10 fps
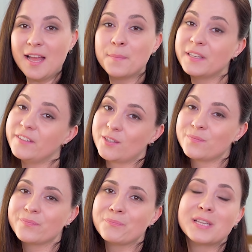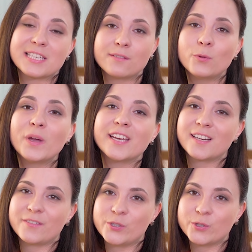Привет, меня зовут Мария
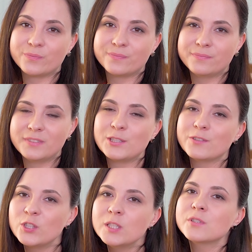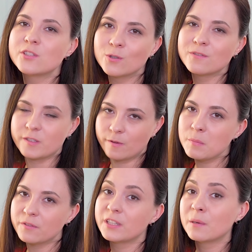Кравчук, и сегодня мы снова с
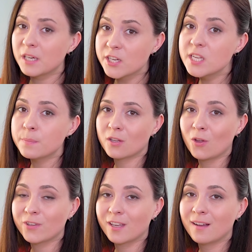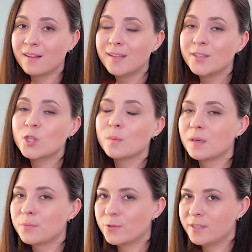вами в домашней обстановке, чтобы
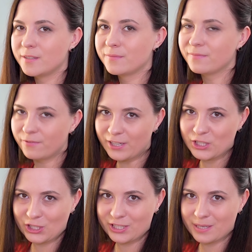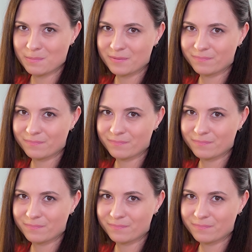обсудить важные темы.